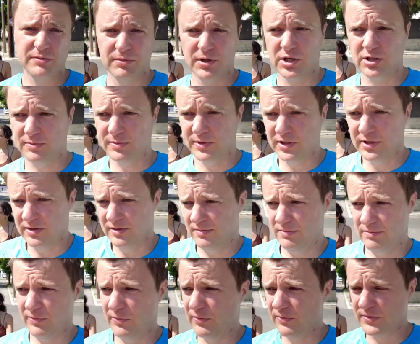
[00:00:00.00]
zum Beispiel,
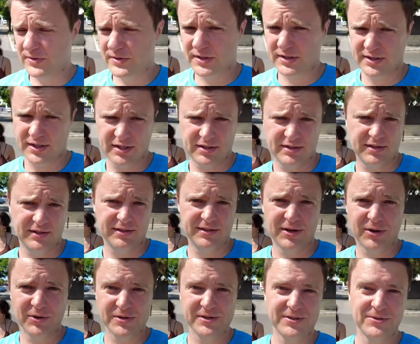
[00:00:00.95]
die 50.000, 60
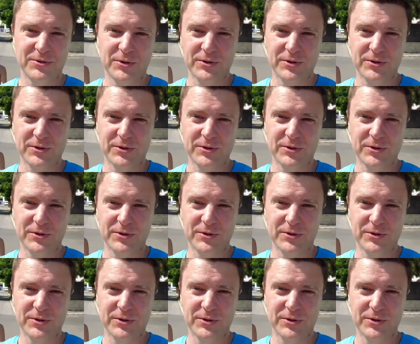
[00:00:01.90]
60.000